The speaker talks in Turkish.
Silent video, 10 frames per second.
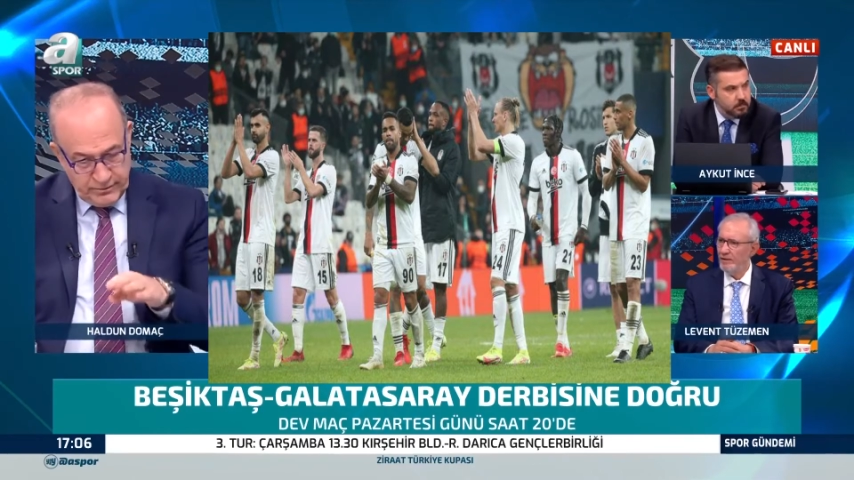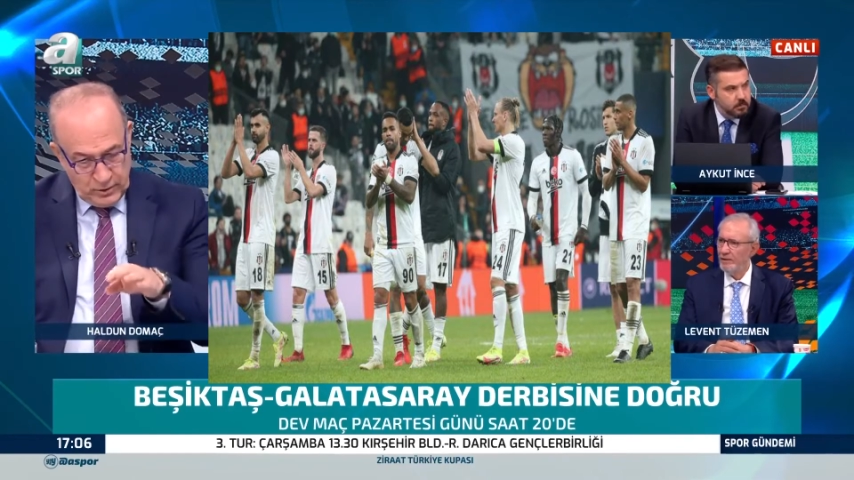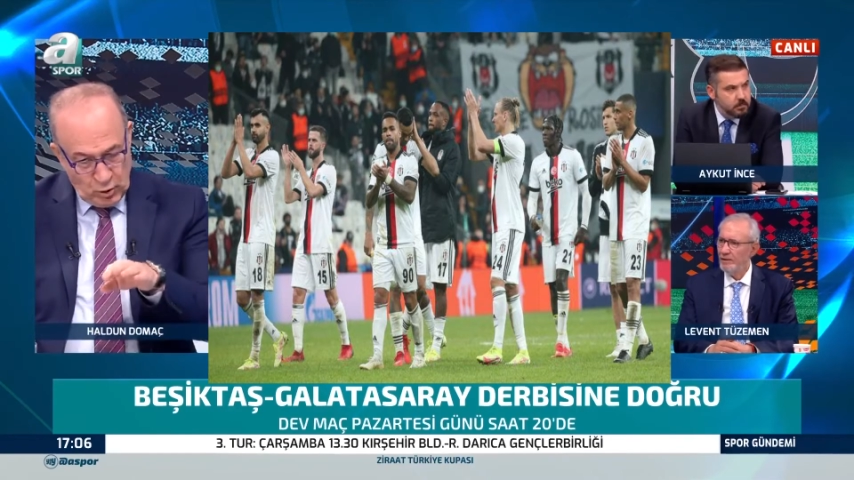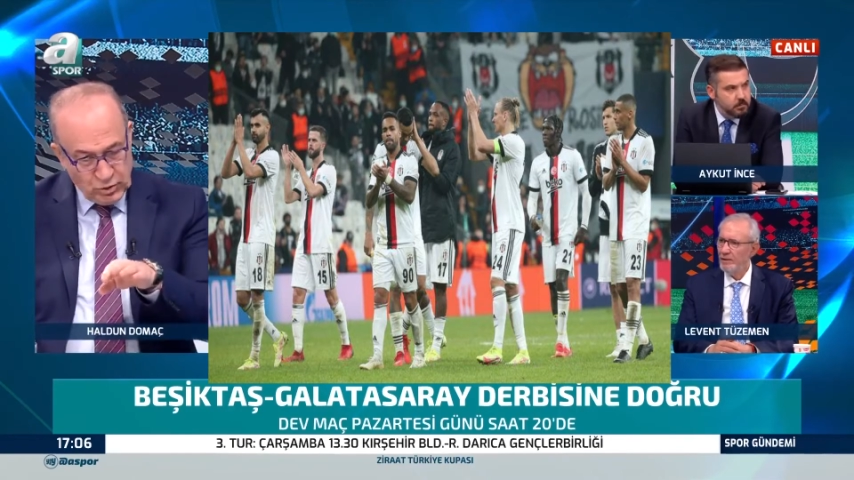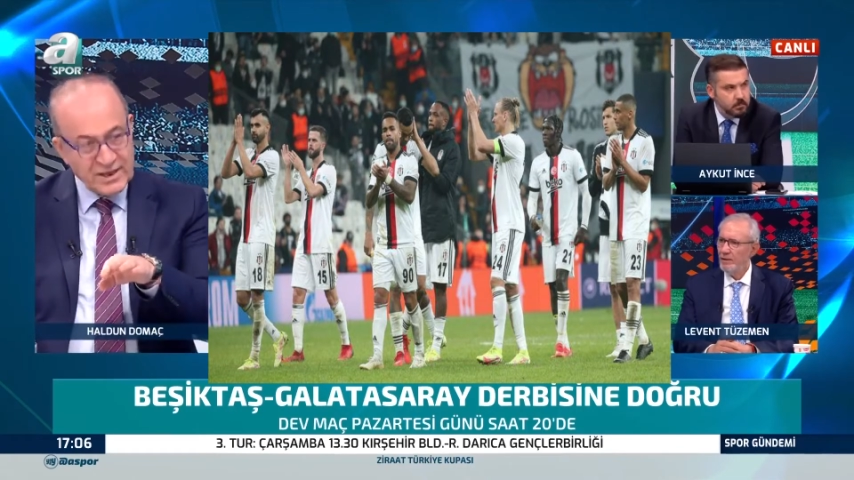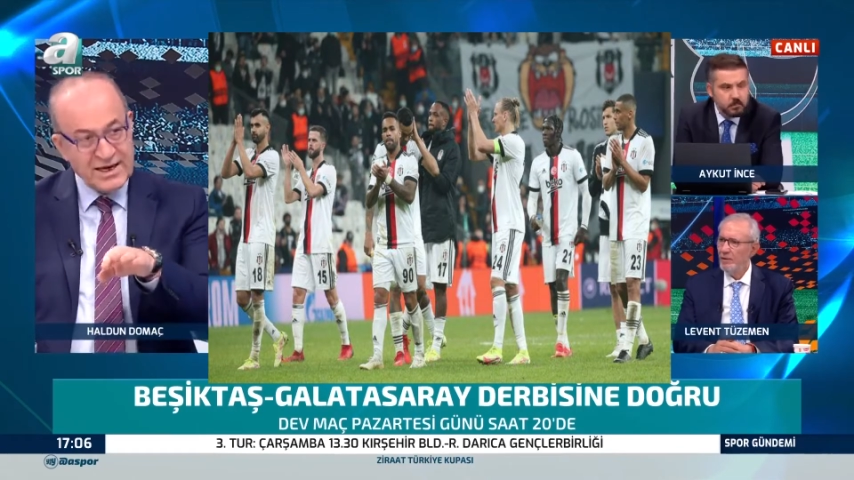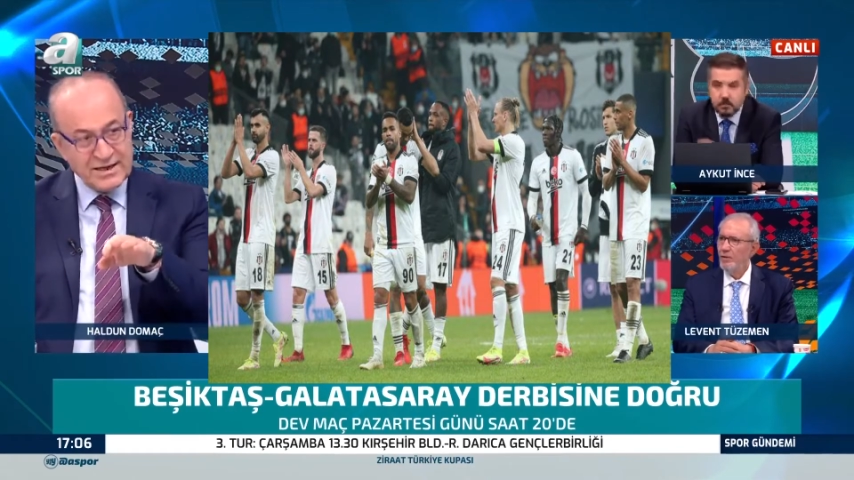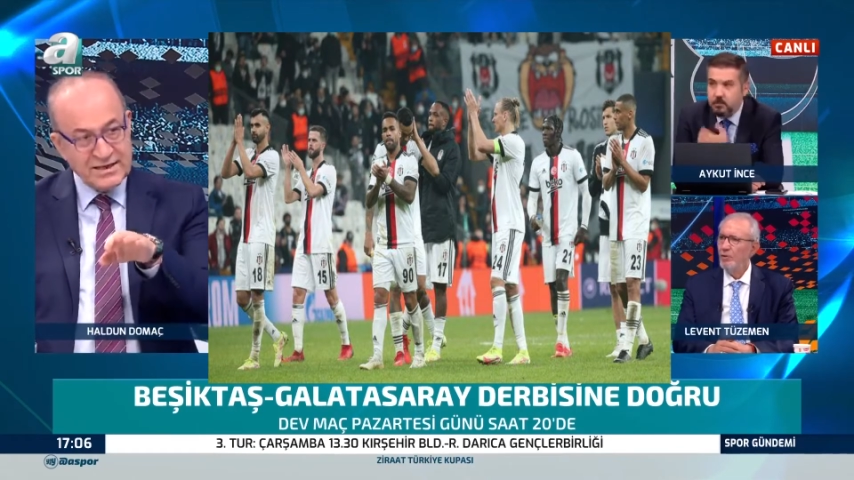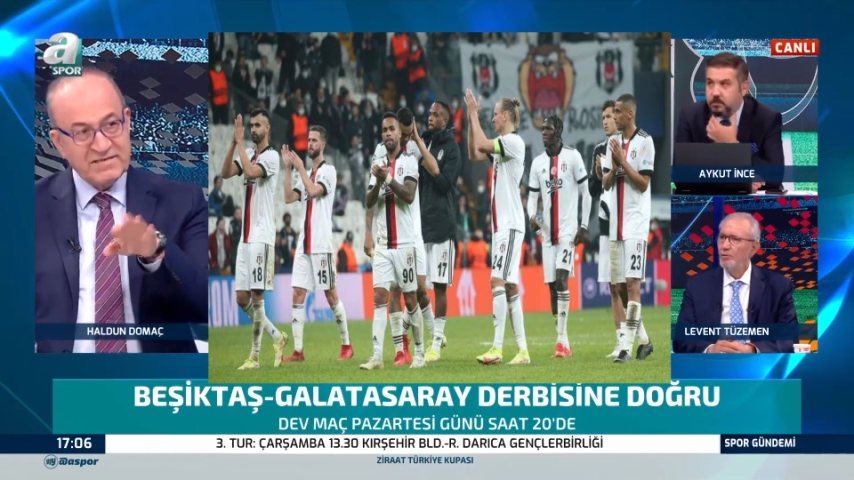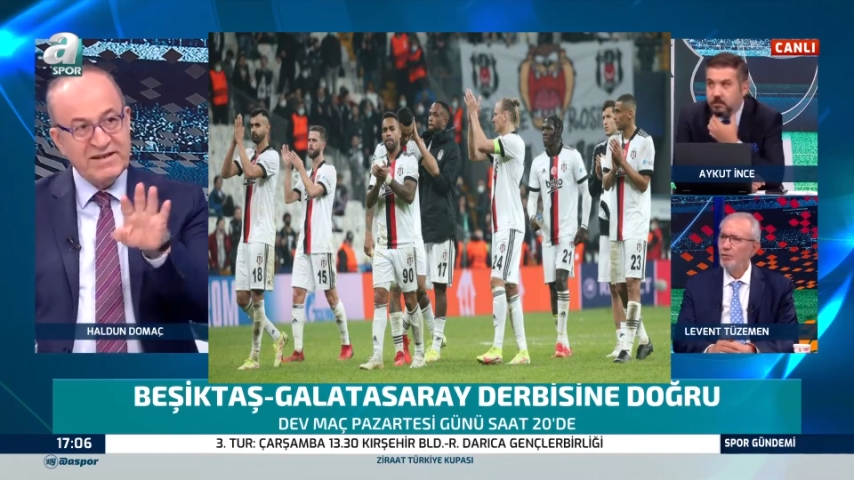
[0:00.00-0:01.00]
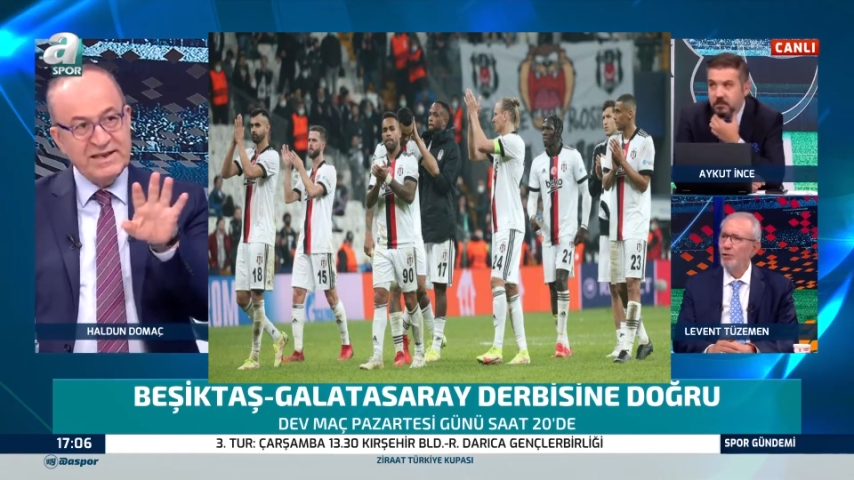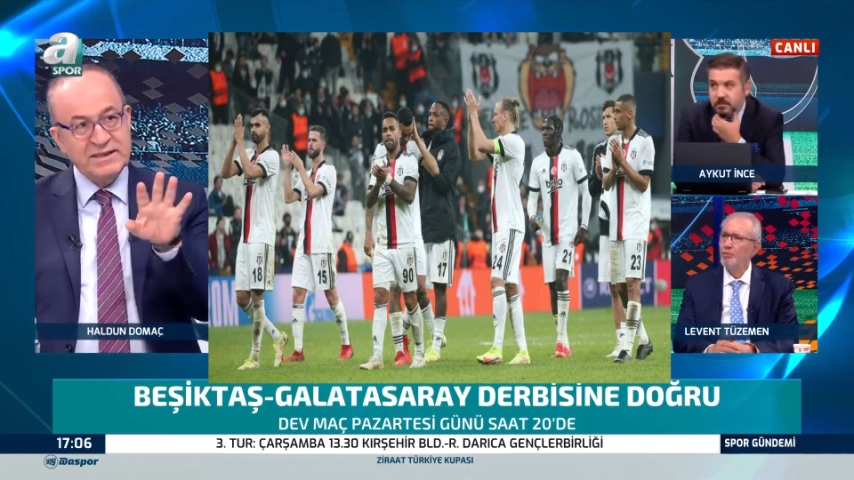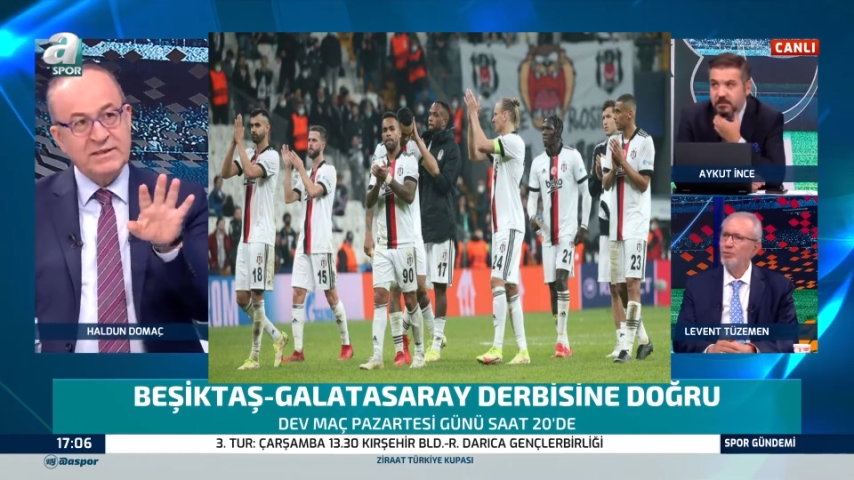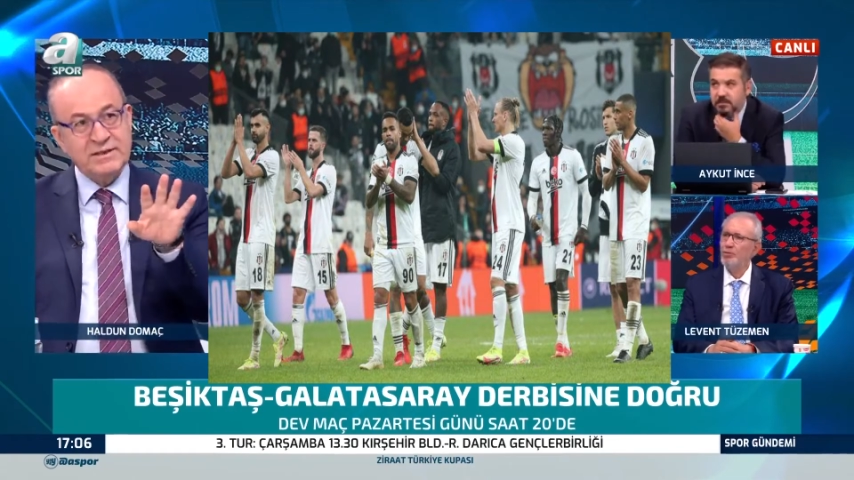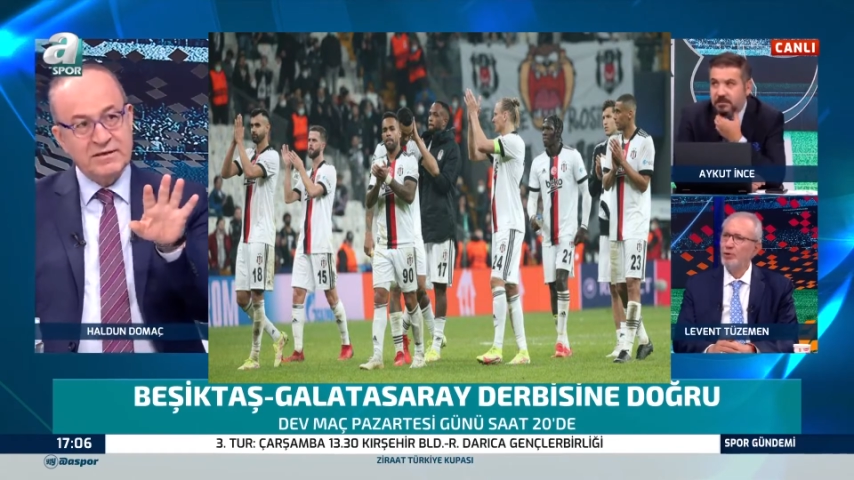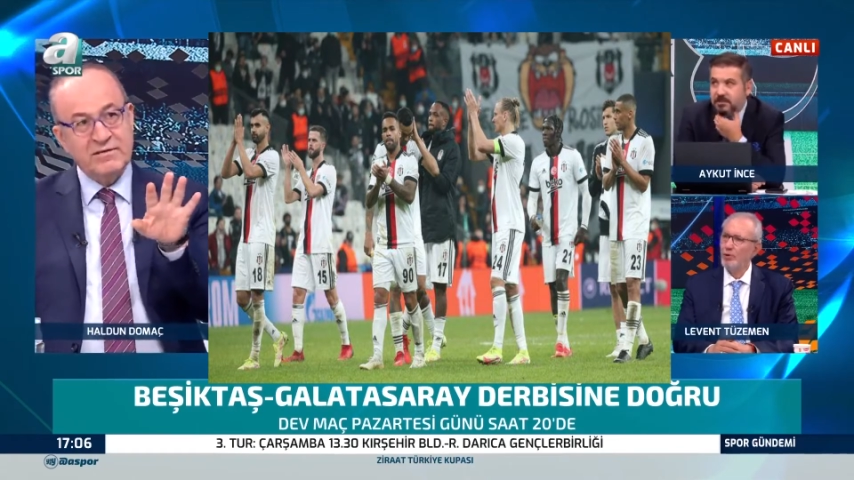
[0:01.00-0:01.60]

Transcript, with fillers: Orada yalnız Wellington,